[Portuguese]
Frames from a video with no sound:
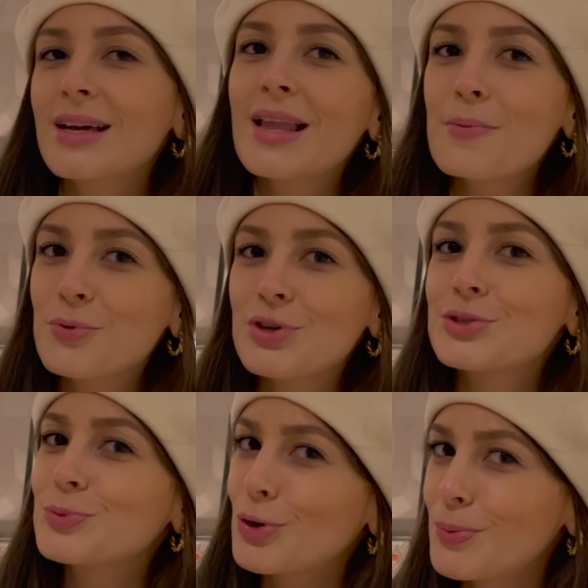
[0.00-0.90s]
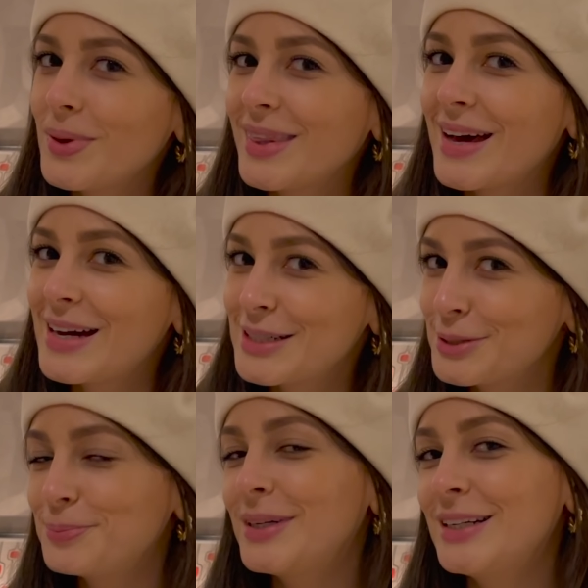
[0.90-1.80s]
calhar podias me
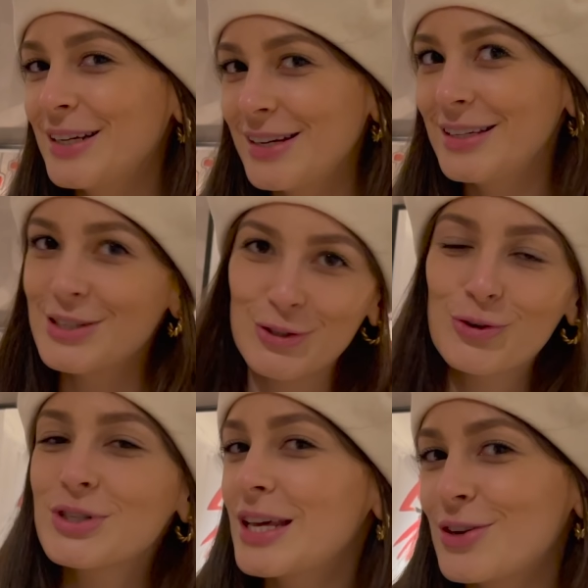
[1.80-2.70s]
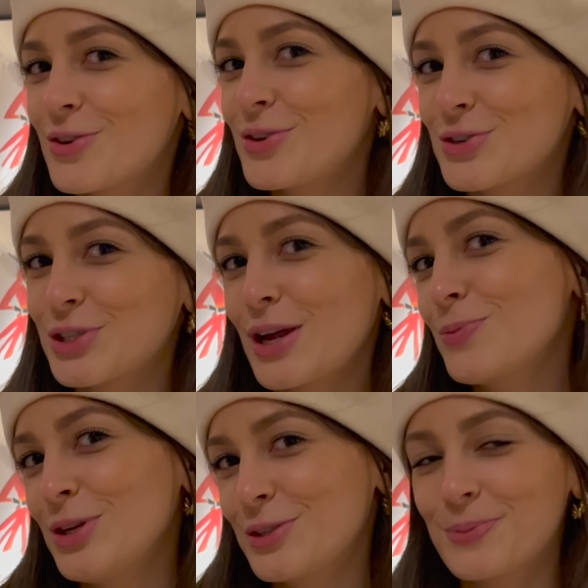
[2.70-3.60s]
convidar para este cruzeiro, que eu ia gostar
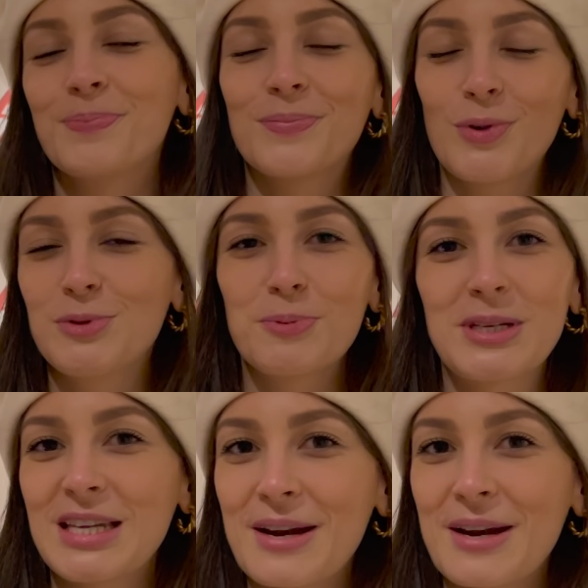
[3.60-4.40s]
muito não despachar.